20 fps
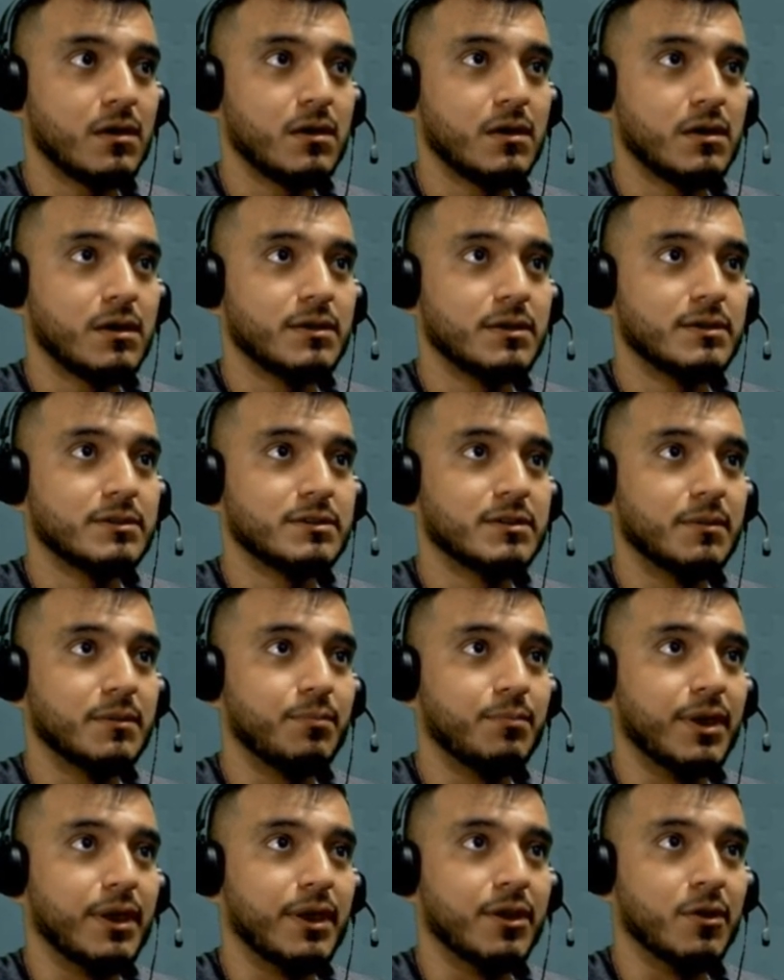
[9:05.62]
se
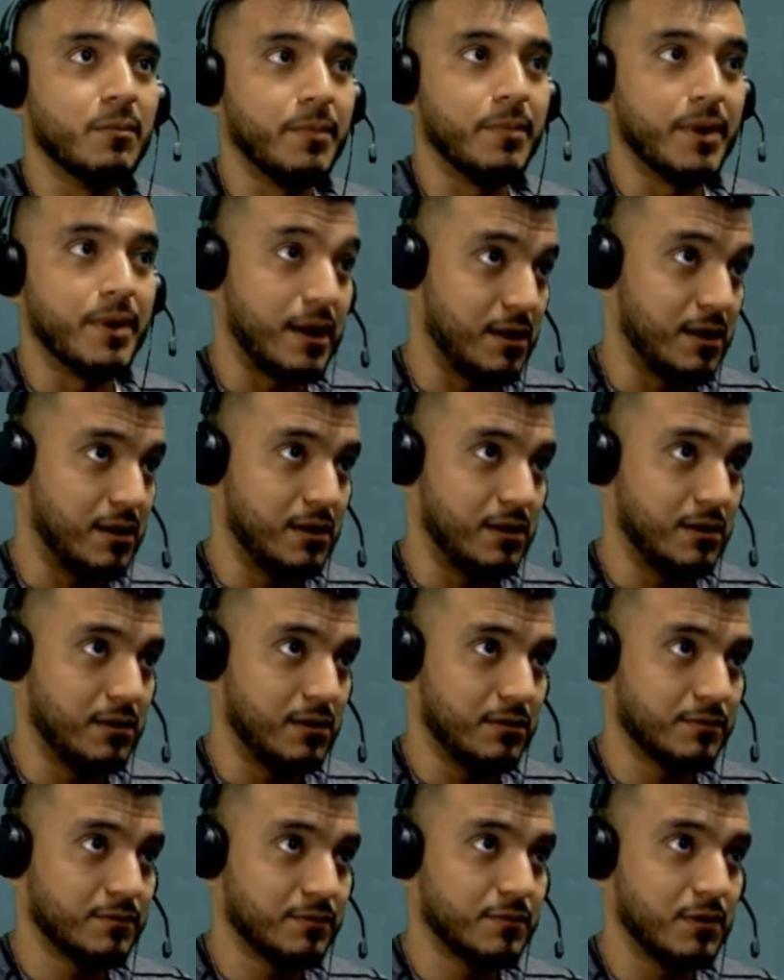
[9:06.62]
puede nombrar la,
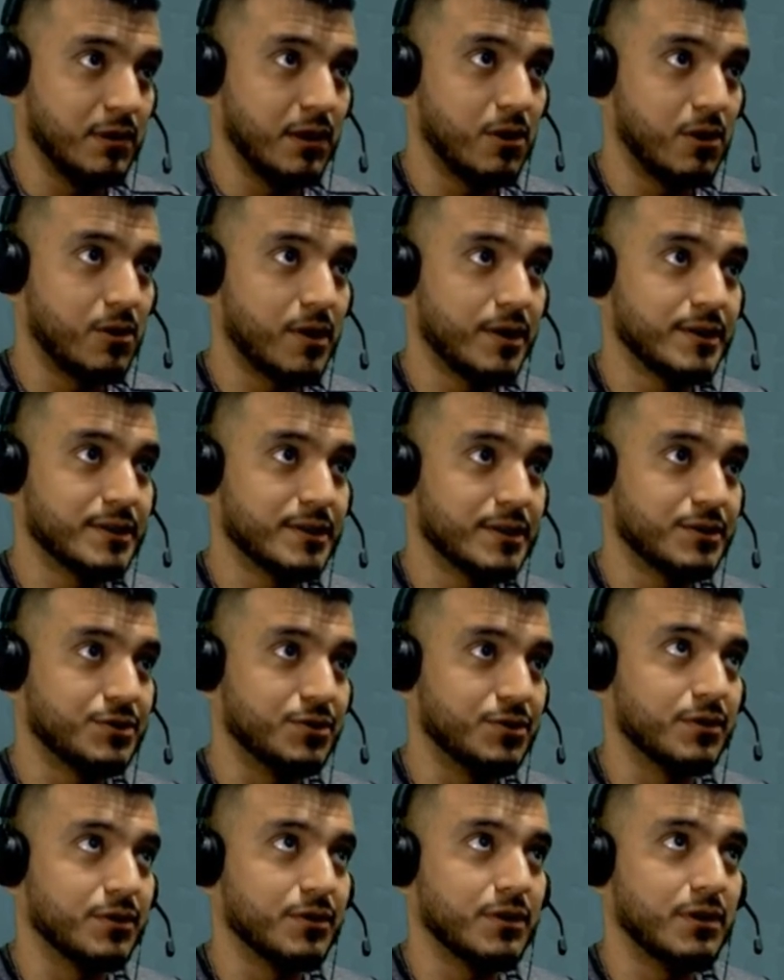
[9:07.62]

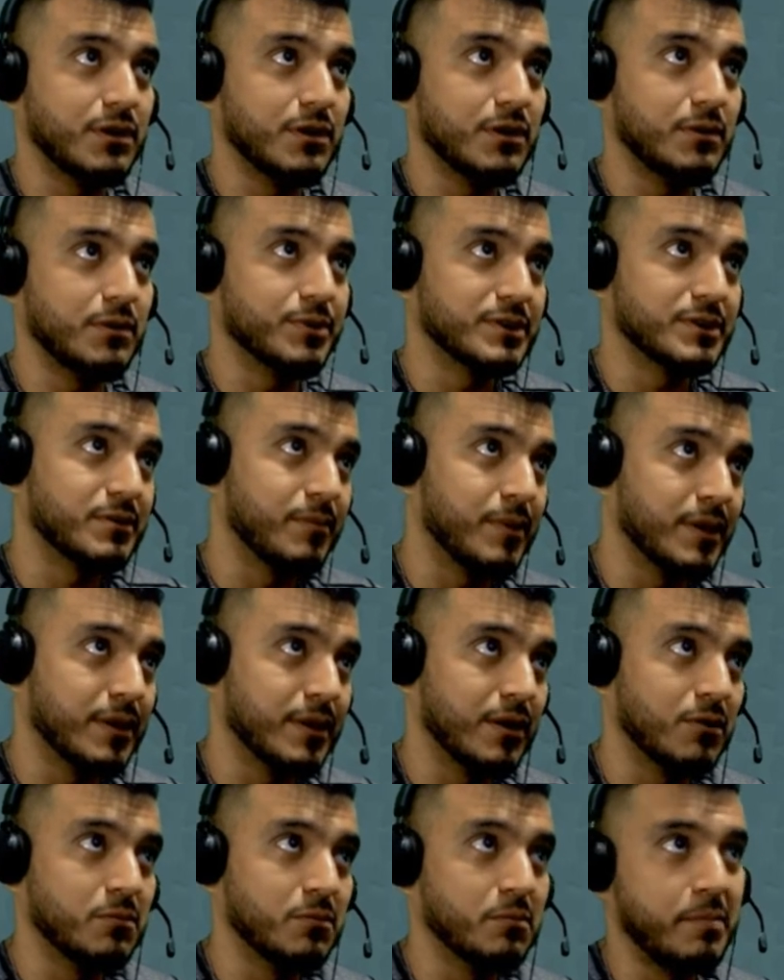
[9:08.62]
organización y pues se mandan
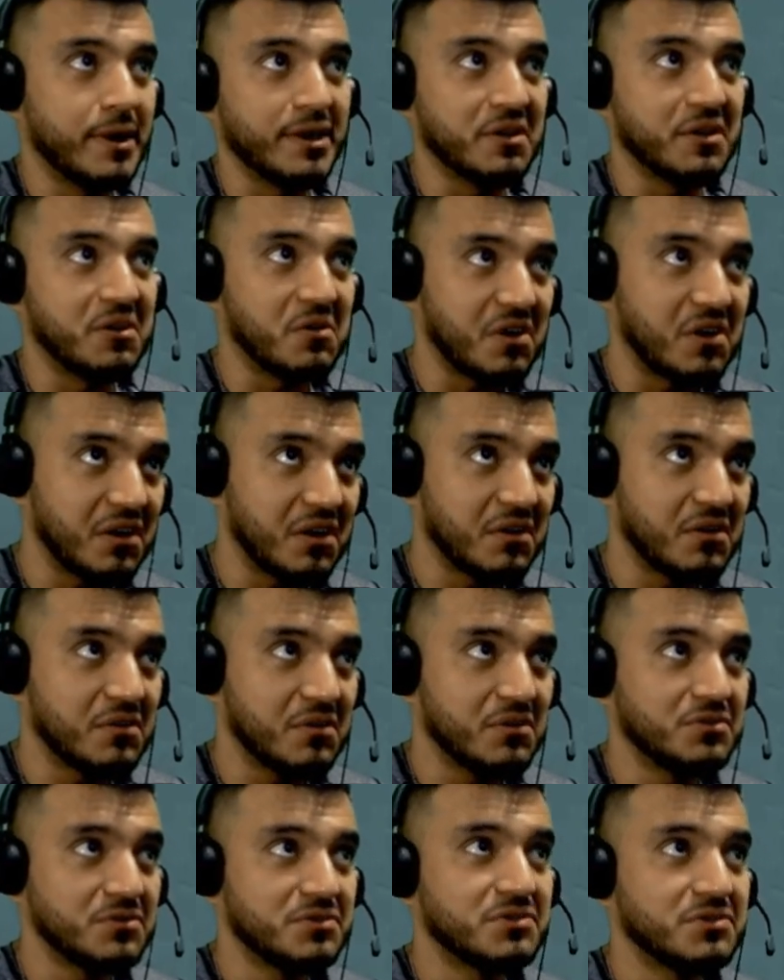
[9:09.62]
un par de
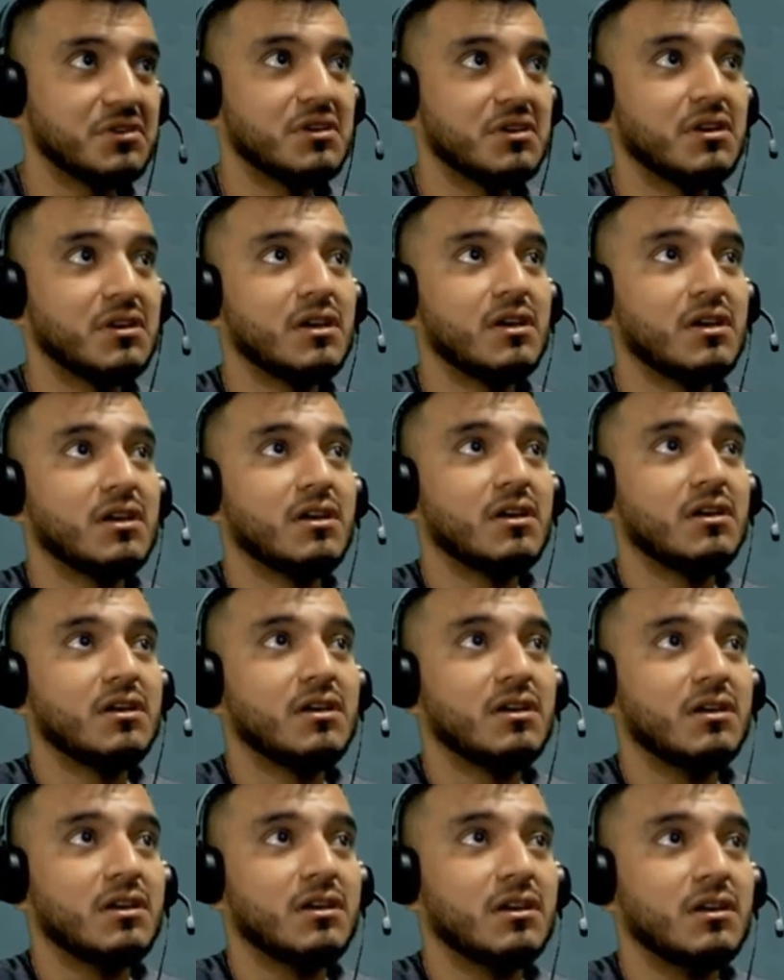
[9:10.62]
correos
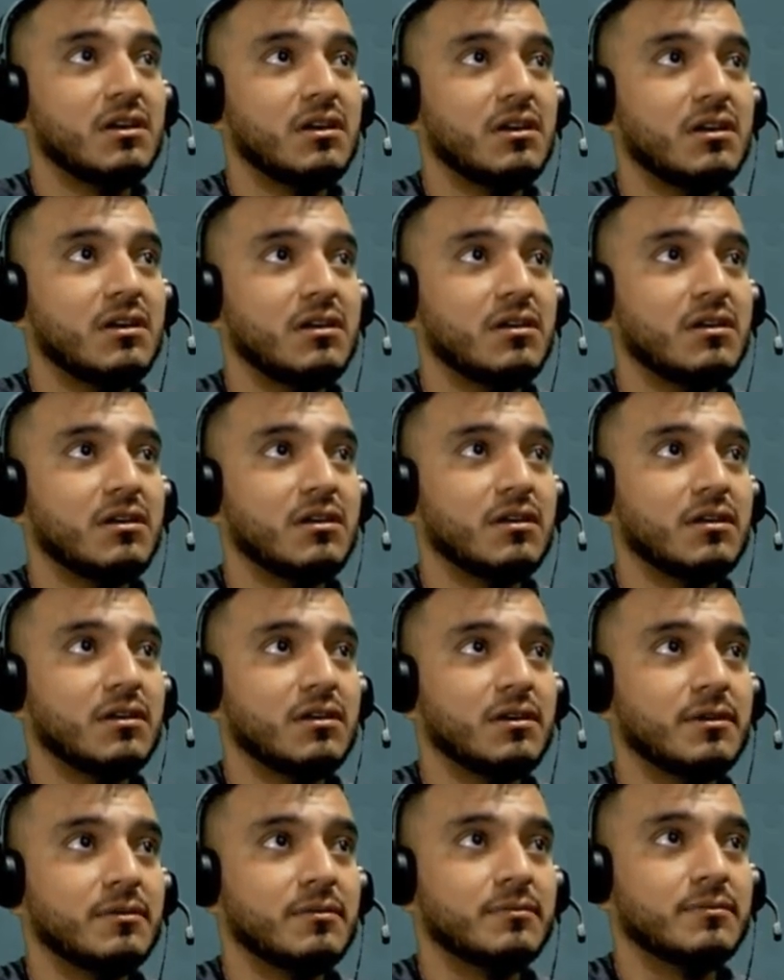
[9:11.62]
y
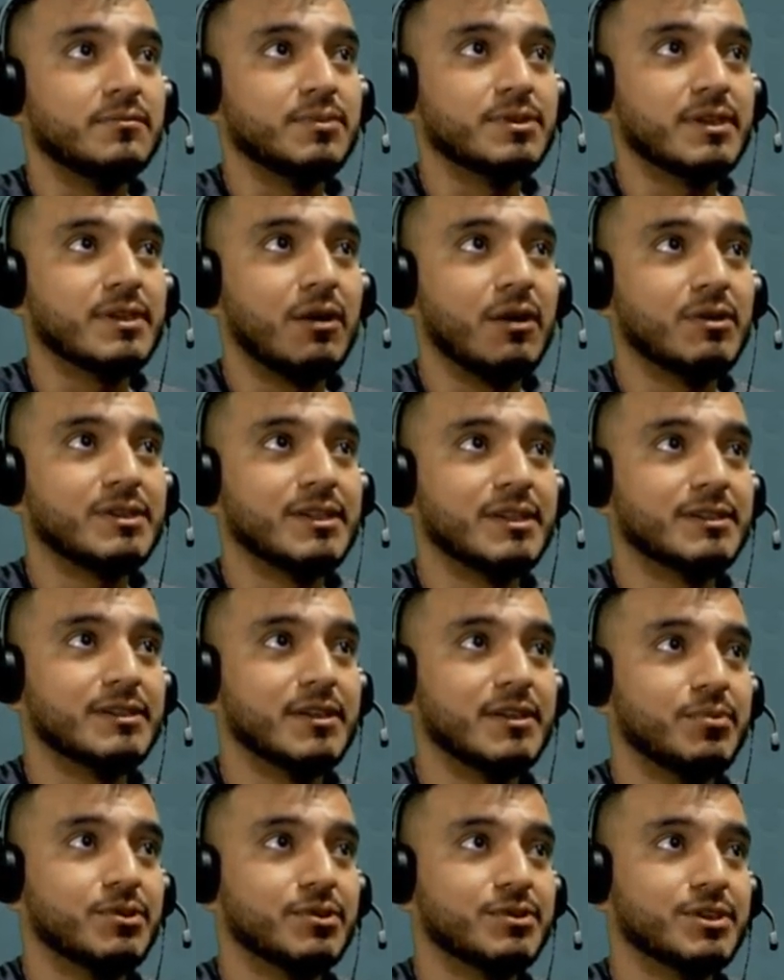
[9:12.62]
eh, pues algo así es el
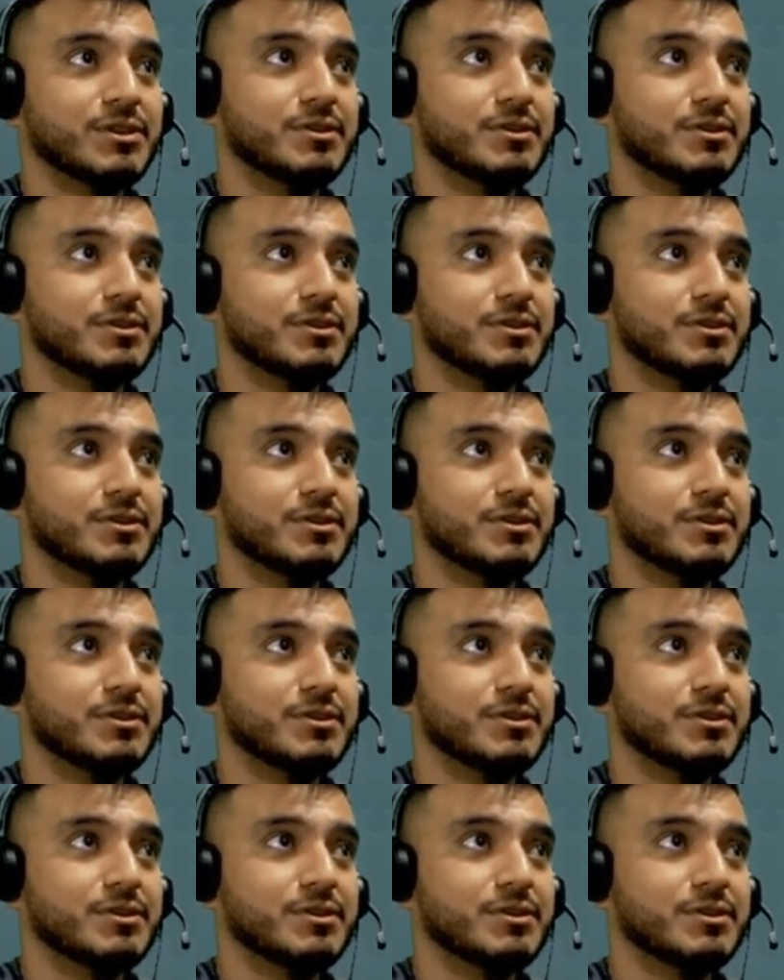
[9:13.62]
proceso